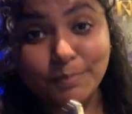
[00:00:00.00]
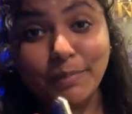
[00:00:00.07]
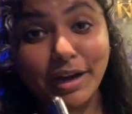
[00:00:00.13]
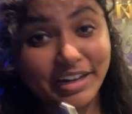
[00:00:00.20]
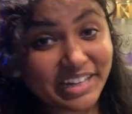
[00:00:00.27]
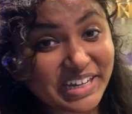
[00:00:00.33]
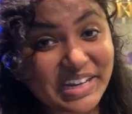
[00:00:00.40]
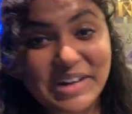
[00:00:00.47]

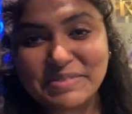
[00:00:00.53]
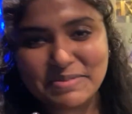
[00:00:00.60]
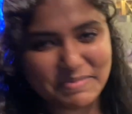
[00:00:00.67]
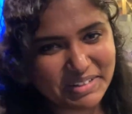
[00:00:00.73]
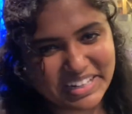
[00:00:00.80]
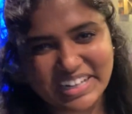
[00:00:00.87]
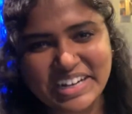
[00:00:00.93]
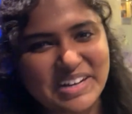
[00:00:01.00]
மறக்காமல்
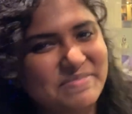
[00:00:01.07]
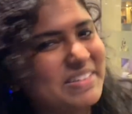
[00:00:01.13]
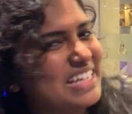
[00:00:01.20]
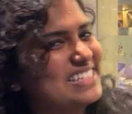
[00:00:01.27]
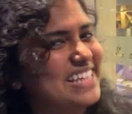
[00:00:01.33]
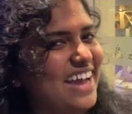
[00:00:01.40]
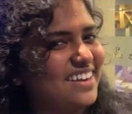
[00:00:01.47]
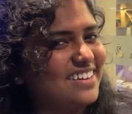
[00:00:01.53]
மறக்காமல்
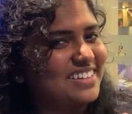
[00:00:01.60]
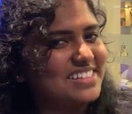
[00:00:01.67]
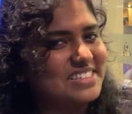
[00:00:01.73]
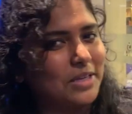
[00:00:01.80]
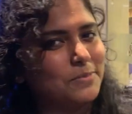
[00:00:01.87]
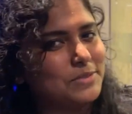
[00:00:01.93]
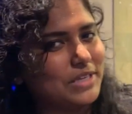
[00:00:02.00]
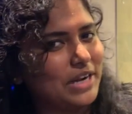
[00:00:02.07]
என் சேனலுக்கு
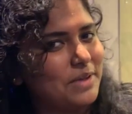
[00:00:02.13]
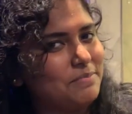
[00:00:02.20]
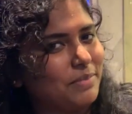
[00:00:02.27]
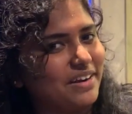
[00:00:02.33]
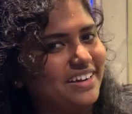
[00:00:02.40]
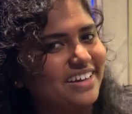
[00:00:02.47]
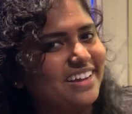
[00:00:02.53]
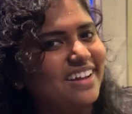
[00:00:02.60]
சப்ஸ்கிரைப்
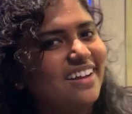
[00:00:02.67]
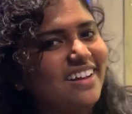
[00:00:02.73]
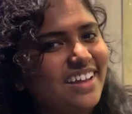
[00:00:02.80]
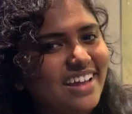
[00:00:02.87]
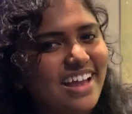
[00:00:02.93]
பண்ணுங்கள்